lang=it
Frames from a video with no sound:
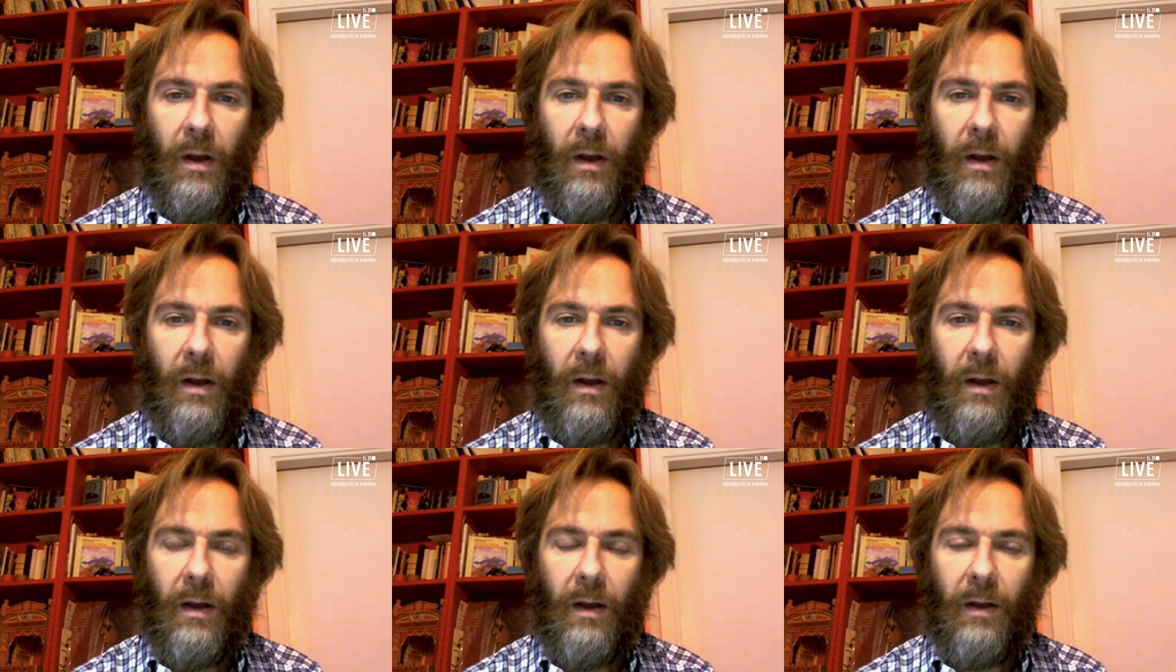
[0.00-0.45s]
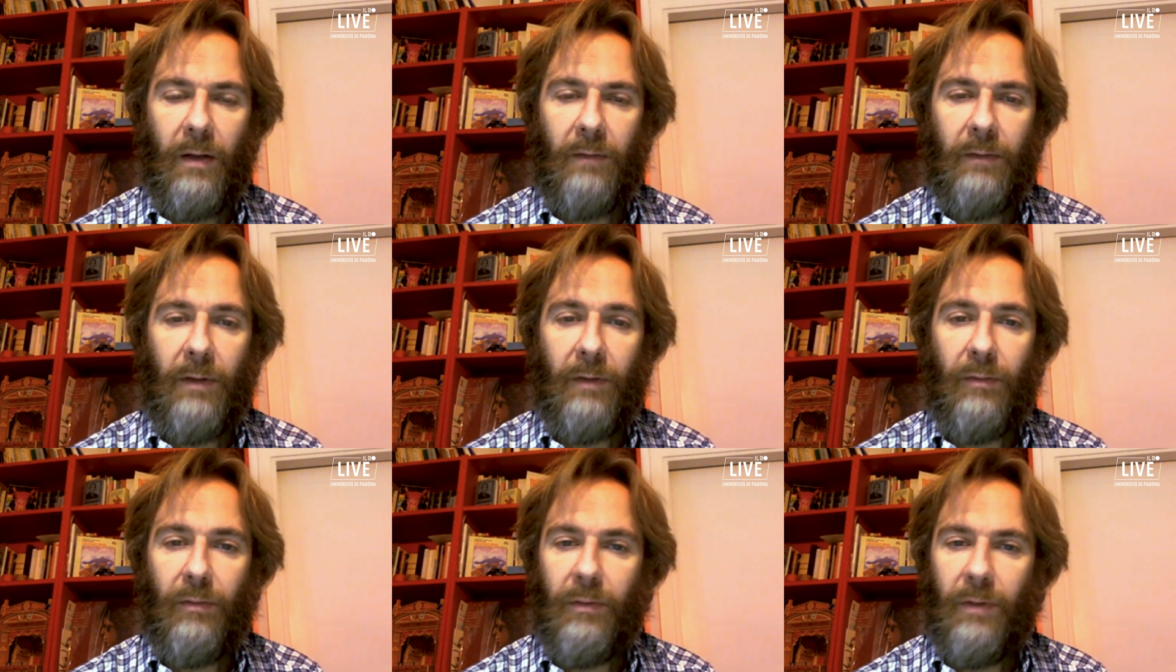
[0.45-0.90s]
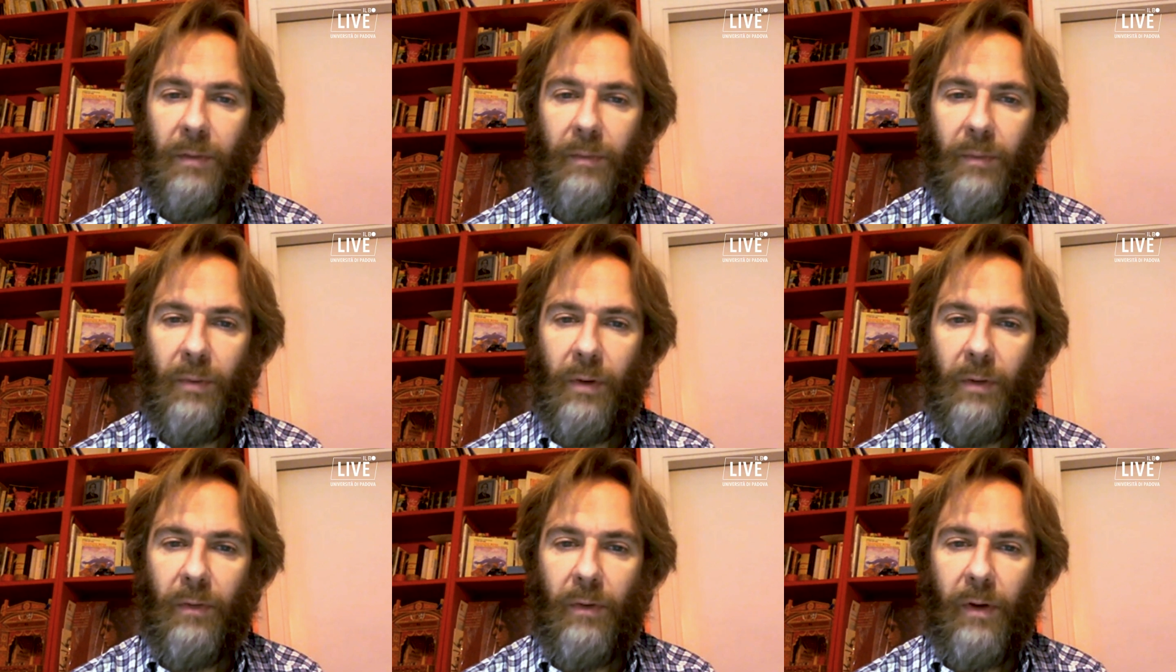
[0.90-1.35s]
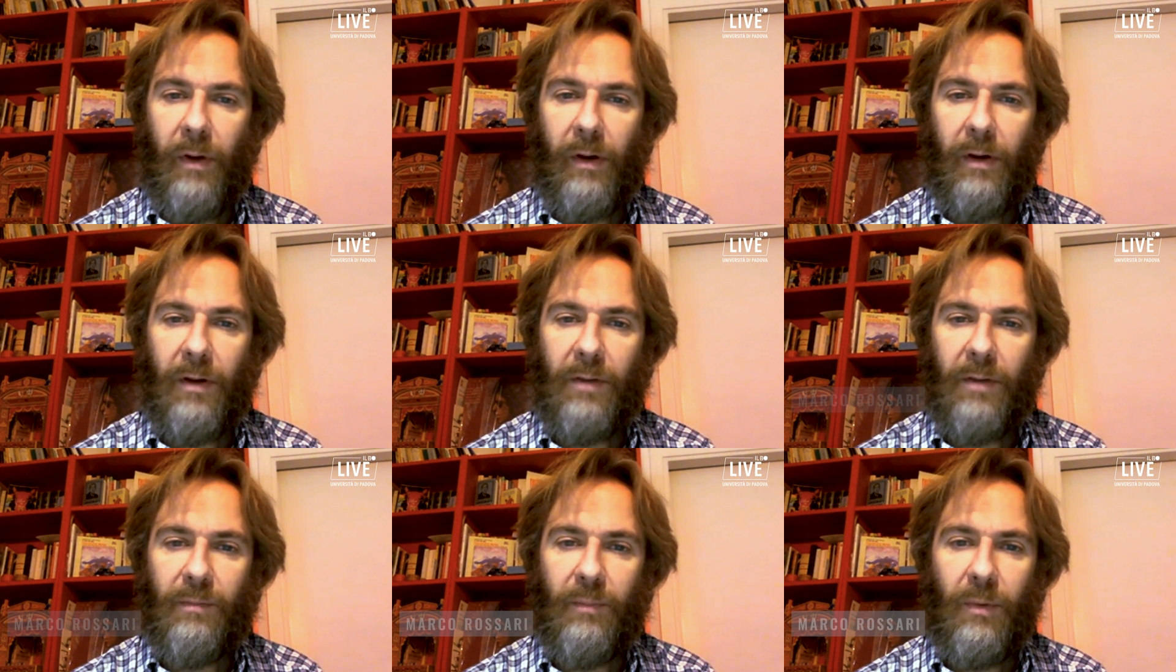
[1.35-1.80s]
È eh, tanto tempo che
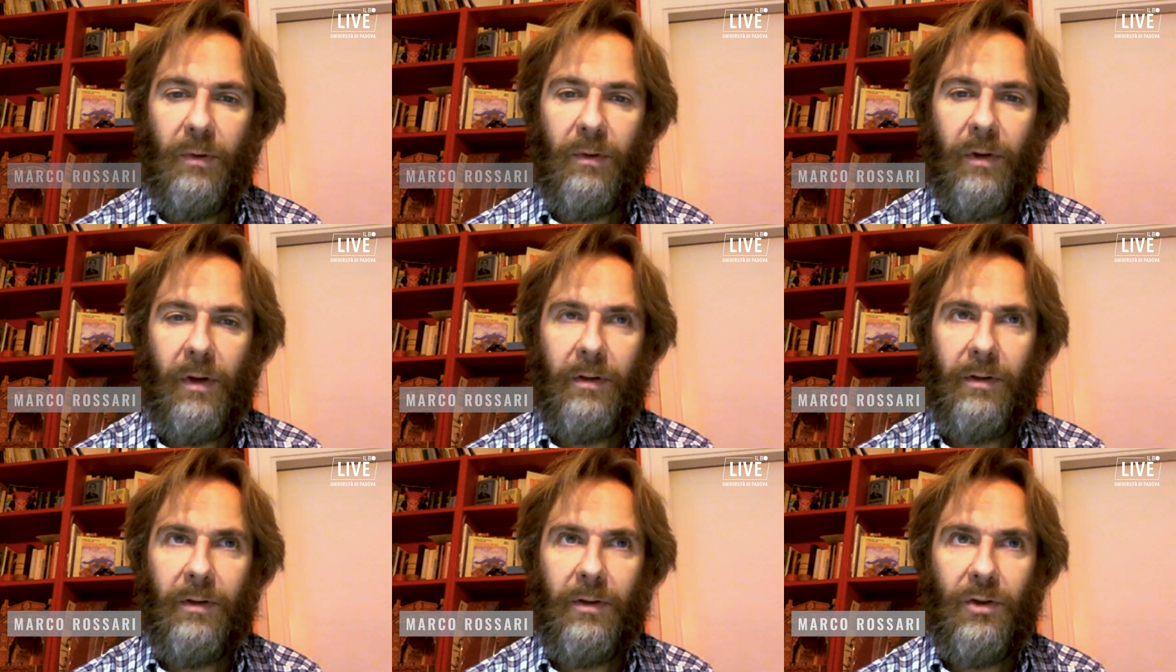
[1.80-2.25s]
vorrei rispondere